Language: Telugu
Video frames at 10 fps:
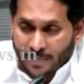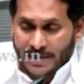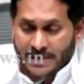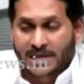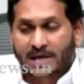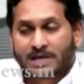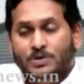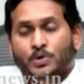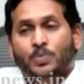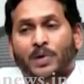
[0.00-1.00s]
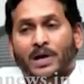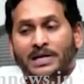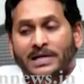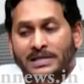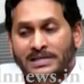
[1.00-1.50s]
పరిష్కారం
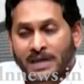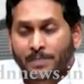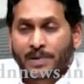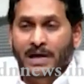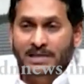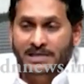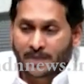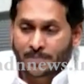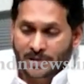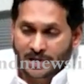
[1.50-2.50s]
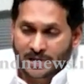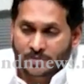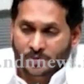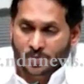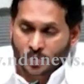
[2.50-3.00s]
చూపాలి అని తపన
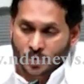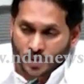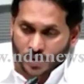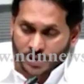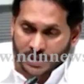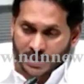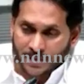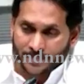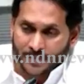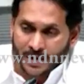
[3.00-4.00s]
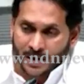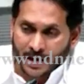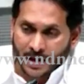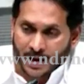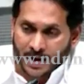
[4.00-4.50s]
తాపత్రయంతో పుట్టుకొచ్చిన
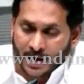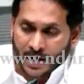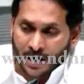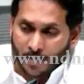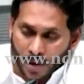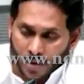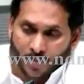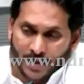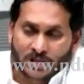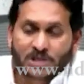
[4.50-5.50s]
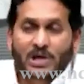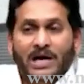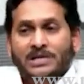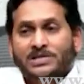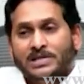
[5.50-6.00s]
మరో మంచి
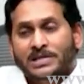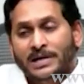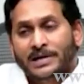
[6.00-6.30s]
ఆలోచన